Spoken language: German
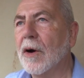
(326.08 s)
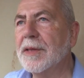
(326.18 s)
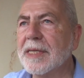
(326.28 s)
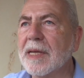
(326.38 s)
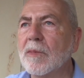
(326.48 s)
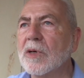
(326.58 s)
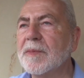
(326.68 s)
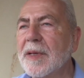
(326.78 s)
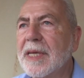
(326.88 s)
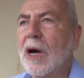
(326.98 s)
Und deshalb muss
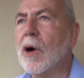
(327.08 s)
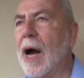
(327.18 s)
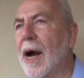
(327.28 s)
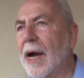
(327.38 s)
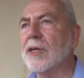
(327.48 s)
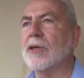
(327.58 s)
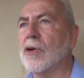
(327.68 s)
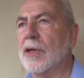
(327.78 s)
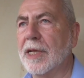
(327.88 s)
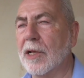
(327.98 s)
man die auch erreichen
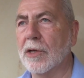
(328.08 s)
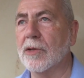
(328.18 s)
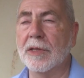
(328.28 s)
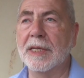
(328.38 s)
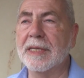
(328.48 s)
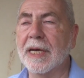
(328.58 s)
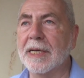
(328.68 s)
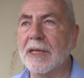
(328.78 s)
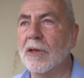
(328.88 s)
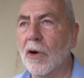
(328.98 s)
können, die Leute. Und die,
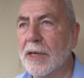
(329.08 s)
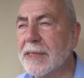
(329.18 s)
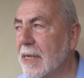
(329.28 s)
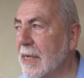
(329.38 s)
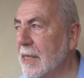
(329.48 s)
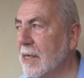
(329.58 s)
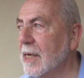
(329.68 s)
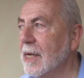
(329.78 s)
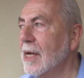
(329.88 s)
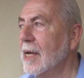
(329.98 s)
Sirene, die neue
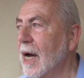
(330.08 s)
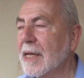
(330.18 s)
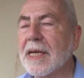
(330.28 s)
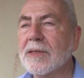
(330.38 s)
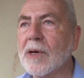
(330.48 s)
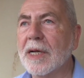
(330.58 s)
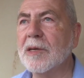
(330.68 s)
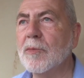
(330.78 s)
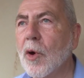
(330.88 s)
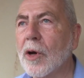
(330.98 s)
Sirene hat ja sogar
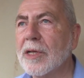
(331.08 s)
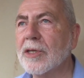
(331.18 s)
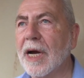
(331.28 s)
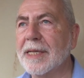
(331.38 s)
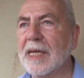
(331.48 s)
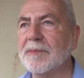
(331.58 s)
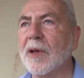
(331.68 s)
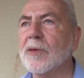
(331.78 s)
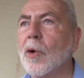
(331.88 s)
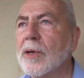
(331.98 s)
die Möglichkeit, dass
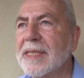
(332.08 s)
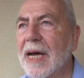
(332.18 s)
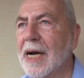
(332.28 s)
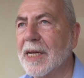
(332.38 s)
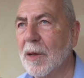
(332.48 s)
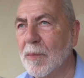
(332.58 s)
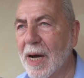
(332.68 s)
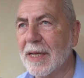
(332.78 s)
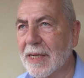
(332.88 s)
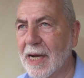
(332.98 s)
man Durchsagen
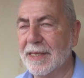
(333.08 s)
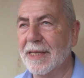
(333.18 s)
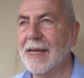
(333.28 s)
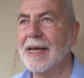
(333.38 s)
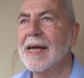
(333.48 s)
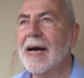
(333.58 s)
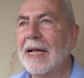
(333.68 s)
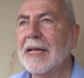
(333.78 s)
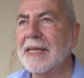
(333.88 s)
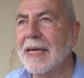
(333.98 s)
machen kann.
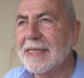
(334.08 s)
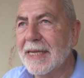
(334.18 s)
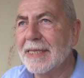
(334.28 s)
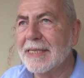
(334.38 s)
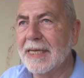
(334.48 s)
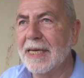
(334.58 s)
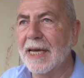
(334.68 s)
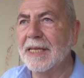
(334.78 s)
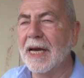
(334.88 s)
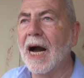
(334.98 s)
Allerdings ist sie
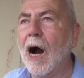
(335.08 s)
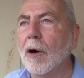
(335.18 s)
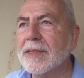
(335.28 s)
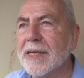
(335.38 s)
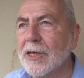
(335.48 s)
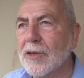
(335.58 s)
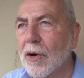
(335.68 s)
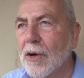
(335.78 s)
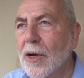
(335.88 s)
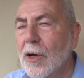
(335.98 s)
in ihrer
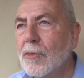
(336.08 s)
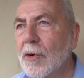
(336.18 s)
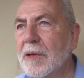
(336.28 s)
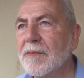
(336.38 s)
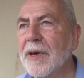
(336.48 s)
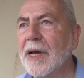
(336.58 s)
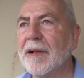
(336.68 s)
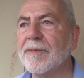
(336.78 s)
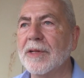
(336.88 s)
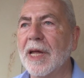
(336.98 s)
Ausrichtung nur in einem
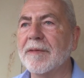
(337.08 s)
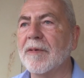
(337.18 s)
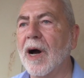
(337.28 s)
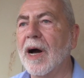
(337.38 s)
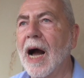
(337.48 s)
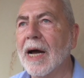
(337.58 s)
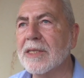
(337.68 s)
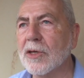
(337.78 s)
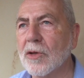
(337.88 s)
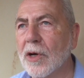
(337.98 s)
Winkel von etwa
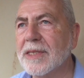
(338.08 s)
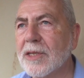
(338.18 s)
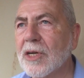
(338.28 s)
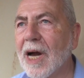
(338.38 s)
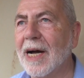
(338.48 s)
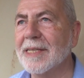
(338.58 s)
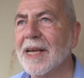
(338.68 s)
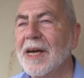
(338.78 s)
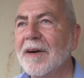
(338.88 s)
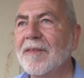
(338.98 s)
80, 90 Grad,
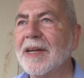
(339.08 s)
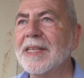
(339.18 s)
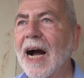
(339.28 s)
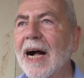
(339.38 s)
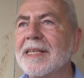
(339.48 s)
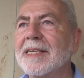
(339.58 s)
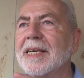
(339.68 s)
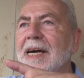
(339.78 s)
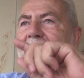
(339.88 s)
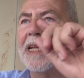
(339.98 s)
während die alte
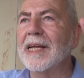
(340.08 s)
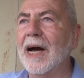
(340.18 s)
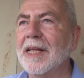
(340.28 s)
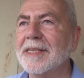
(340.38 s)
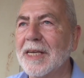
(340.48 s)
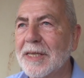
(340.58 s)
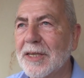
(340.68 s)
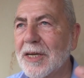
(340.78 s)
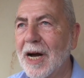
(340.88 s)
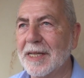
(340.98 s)
Sirene
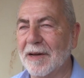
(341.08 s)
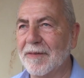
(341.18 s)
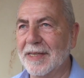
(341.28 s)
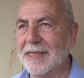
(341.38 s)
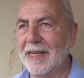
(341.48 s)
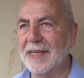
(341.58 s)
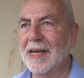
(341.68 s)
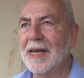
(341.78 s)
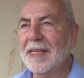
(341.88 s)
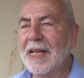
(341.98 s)
360 Grad erfasst hat.
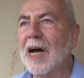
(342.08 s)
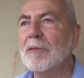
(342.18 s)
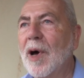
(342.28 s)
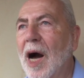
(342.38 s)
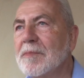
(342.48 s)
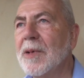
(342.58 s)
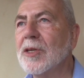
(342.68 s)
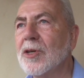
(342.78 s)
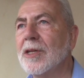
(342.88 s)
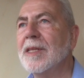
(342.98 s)
Daran merkt
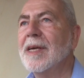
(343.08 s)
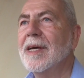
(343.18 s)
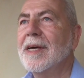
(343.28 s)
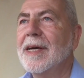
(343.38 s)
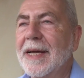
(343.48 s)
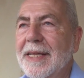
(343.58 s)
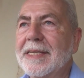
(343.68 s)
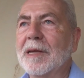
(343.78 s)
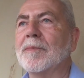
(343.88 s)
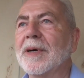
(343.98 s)
man schon, es
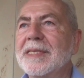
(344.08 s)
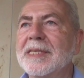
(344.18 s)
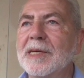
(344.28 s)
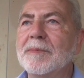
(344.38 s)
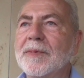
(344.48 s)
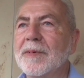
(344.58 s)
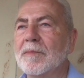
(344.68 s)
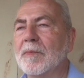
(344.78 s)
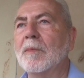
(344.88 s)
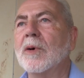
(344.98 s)
ist im Prinzip,
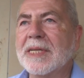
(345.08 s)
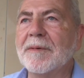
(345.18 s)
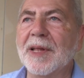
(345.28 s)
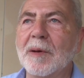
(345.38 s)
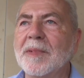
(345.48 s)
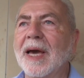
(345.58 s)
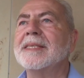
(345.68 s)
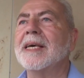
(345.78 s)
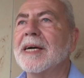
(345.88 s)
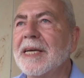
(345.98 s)
man muss entweder mehr
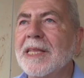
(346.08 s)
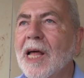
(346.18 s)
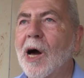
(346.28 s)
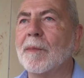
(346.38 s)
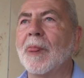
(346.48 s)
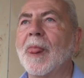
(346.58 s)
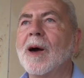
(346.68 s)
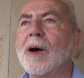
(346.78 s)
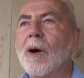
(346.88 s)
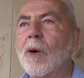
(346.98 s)
Sirenen haben
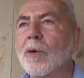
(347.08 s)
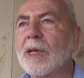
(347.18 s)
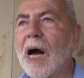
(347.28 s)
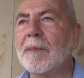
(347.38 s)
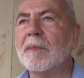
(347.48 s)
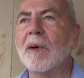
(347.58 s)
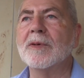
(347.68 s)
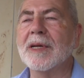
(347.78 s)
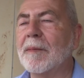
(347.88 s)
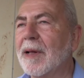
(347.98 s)
oder aber,
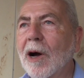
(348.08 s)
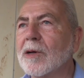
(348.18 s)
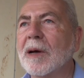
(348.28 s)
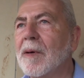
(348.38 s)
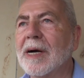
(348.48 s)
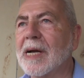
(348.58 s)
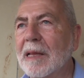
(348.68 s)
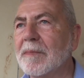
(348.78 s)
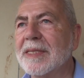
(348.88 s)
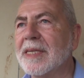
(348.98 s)
man, aber lauter machen
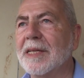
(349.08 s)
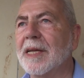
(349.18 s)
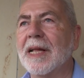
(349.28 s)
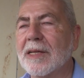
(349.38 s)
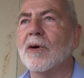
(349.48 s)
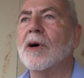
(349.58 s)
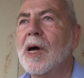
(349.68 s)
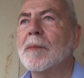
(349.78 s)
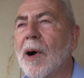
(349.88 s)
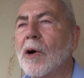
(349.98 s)
kann man sie ja nicht. Also
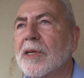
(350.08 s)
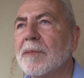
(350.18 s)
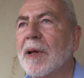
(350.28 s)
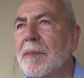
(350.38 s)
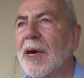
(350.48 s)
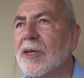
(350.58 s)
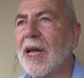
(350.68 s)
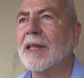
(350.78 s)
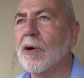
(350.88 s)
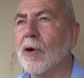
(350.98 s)
bräuchte man mehr
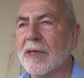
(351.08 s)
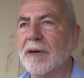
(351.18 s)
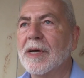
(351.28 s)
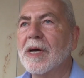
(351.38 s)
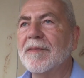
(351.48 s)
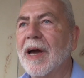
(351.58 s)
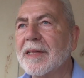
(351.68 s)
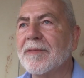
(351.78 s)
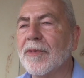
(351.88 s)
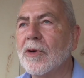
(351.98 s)
Standorte. Wir
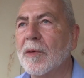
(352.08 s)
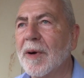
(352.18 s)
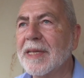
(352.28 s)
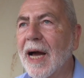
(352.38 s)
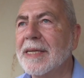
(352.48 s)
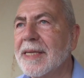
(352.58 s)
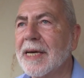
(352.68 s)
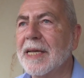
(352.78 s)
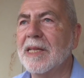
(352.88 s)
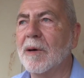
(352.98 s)
hatten früher immer drei
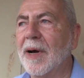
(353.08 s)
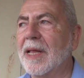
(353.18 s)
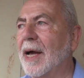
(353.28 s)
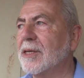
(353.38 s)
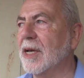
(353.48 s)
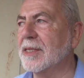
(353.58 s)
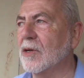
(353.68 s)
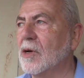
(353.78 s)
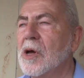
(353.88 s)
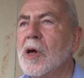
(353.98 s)
Sirenen, nach meiner
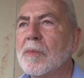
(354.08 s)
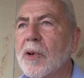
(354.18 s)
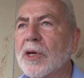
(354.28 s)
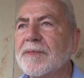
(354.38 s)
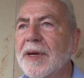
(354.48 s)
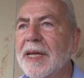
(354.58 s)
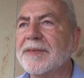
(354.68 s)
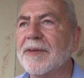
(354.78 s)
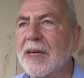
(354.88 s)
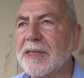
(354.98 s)
Einschätzung bräuchten wir
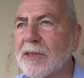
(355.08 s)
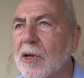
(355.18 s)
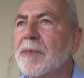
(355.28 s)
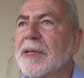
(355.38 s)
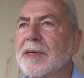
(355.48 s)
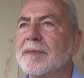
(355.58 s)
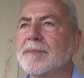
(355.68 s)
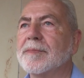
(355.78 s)
jetzt vielleicht das Doppelte.